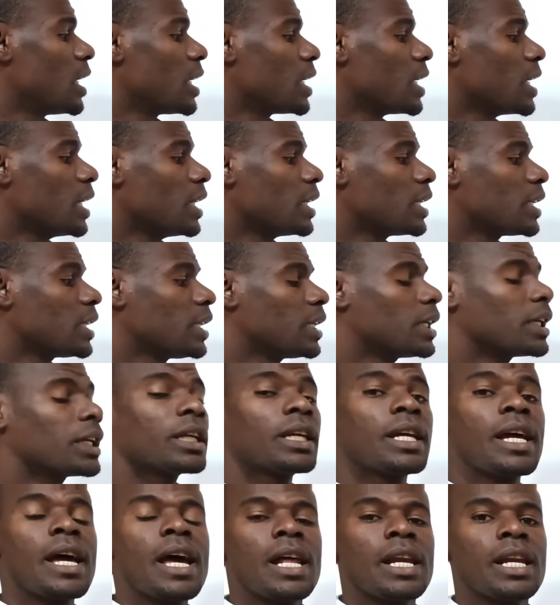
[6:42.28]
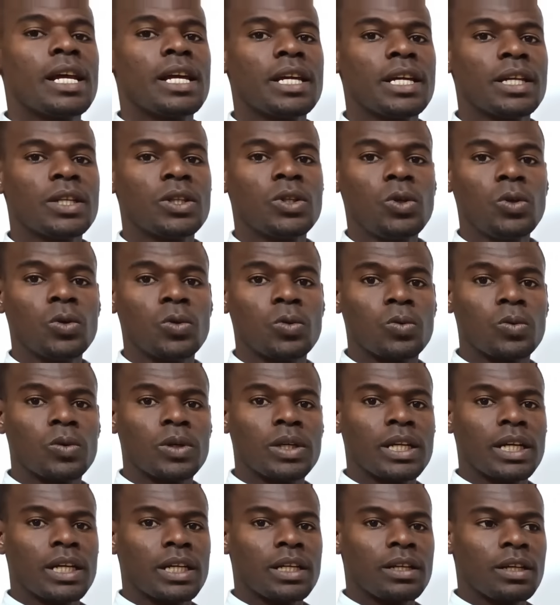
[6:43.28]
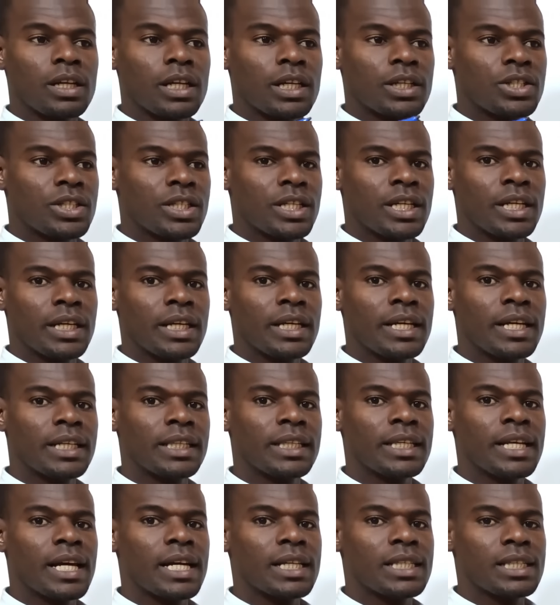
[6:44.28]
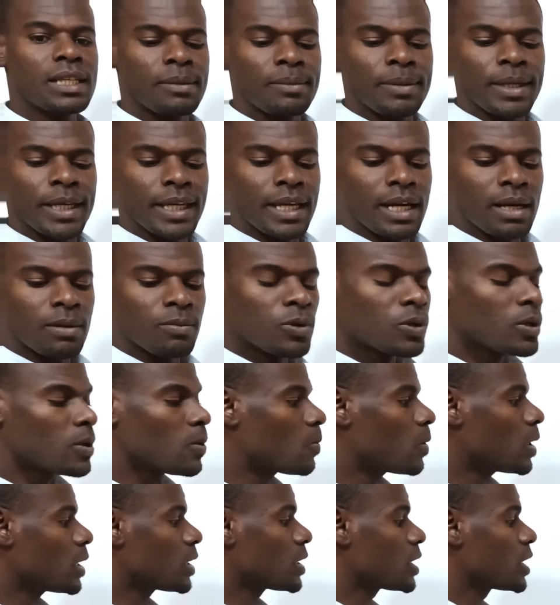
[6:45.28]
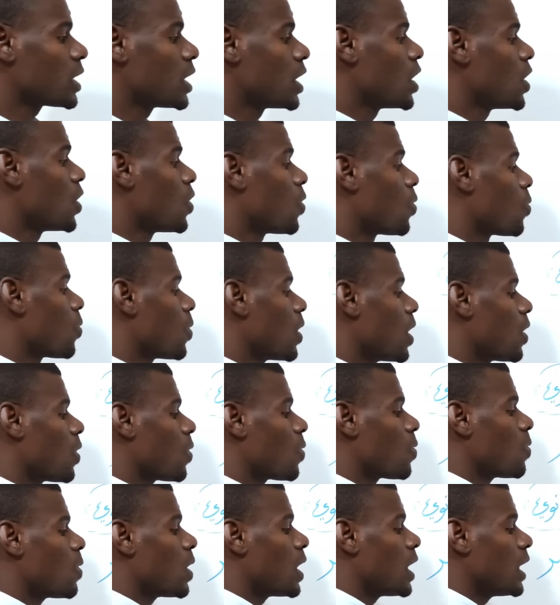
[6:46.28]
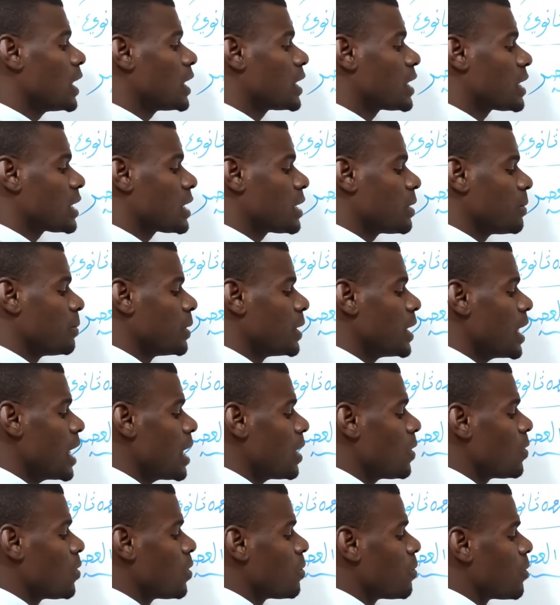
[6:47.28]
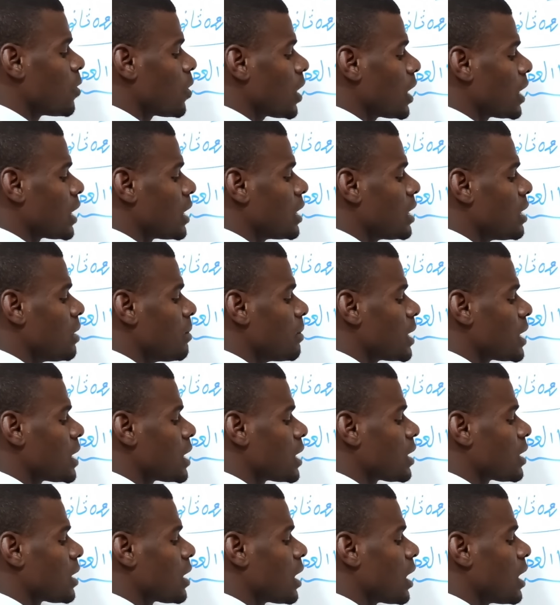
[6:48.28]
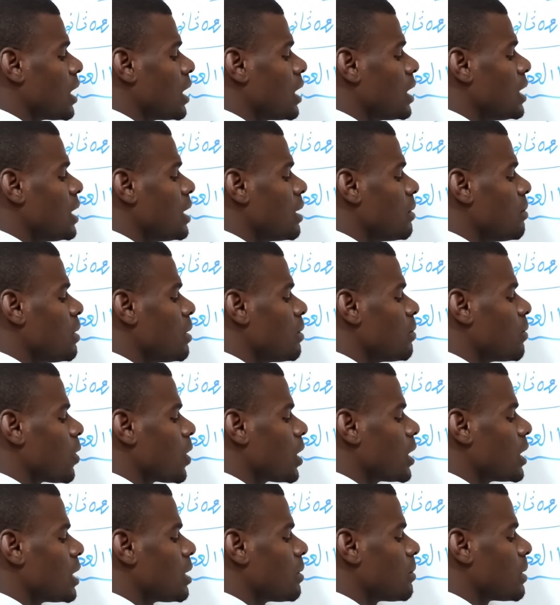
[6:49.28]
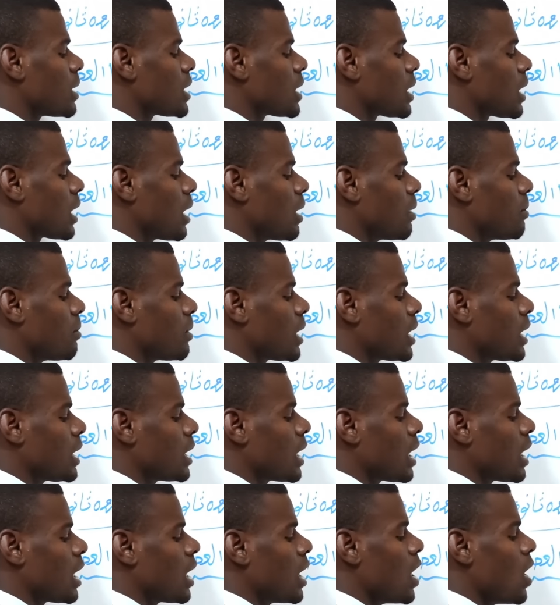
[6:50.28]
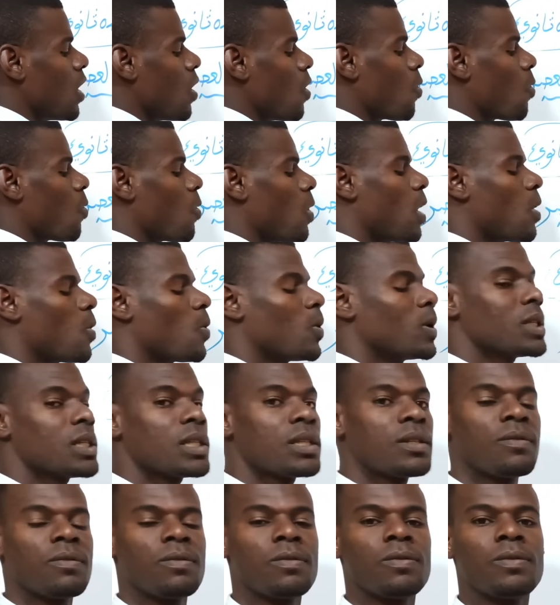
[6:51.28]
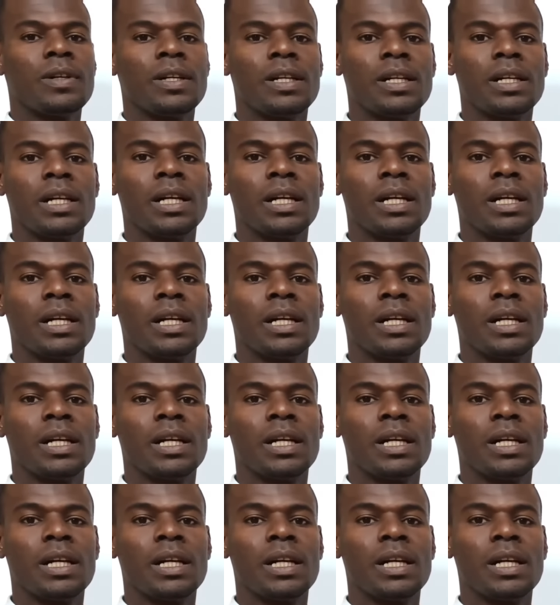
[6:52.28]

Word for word: يعني كان يدعو يعني الشيء الذي أتى به أبو نواس وهو استبدال المقدمة الطللية بمقدمة الخمرية ووصف